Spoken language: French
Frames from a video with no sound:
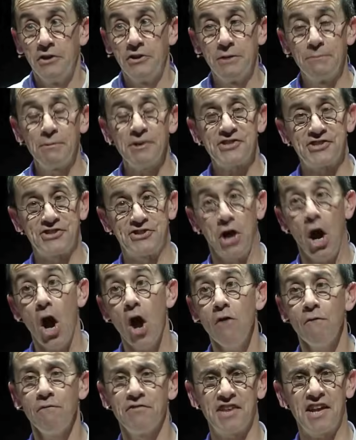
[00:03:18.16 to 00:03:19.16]
Il dit, monsieur,
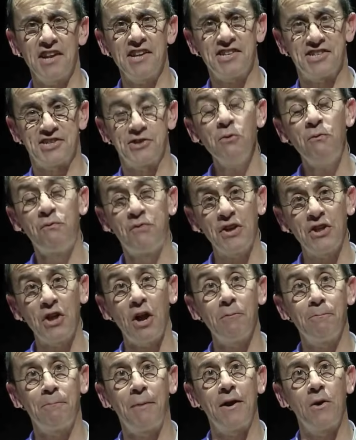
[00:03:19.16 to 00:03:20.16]
vous allez souffler
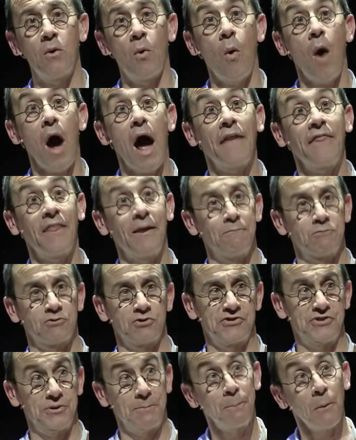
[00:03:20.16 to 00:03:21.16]
dans le ballon. Madame, ah,
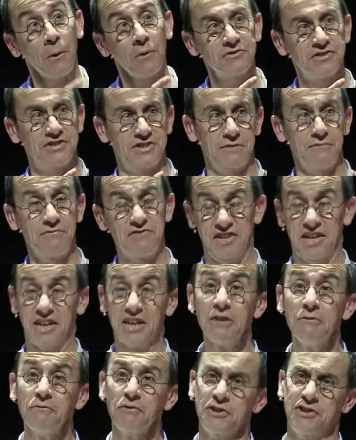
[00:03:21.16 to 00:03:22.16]
je ne sais pas si ça vous
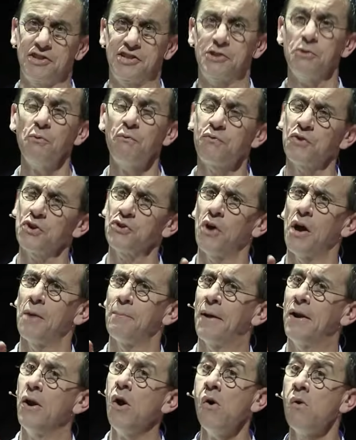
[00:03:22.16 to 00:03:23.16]
arrive d'être soufflé dans
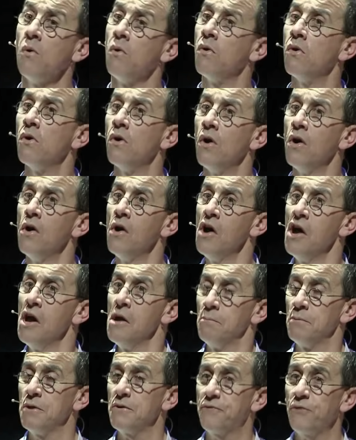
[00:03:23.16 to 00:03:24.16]
un ballon
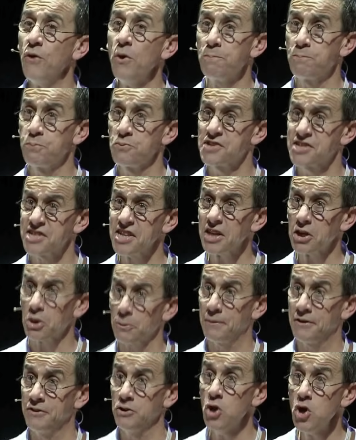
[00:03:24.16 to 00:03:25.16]
mais il faut pousser
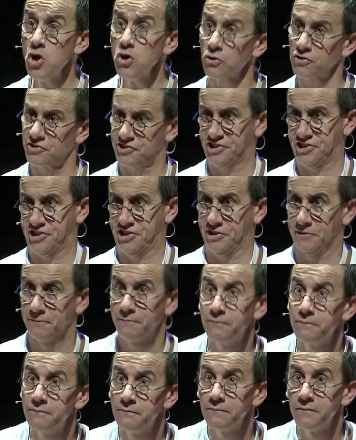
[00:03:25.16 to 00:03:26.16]
comme un ours.
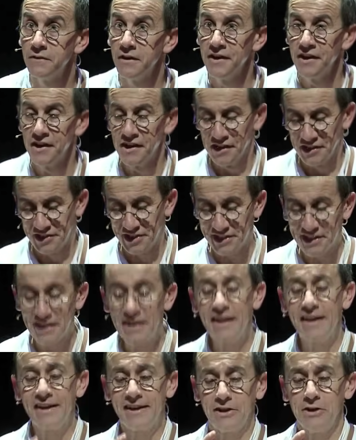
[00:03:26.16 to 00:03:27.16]

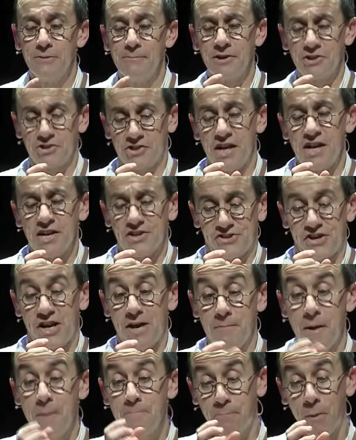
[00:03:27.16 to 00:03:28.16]
J'étais là avec le machin, je
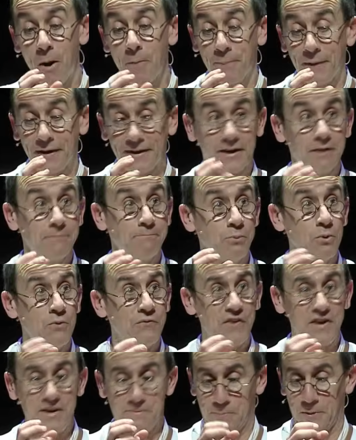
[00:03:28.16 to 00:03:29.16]
savais même pas par quel
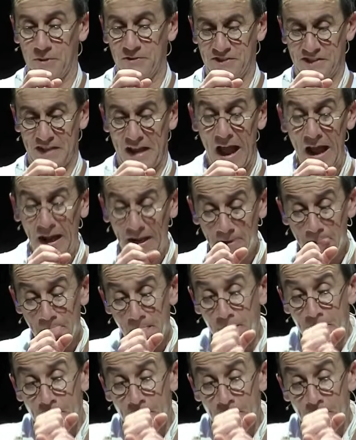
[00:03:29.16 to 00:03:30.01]
il fallait prendre ça.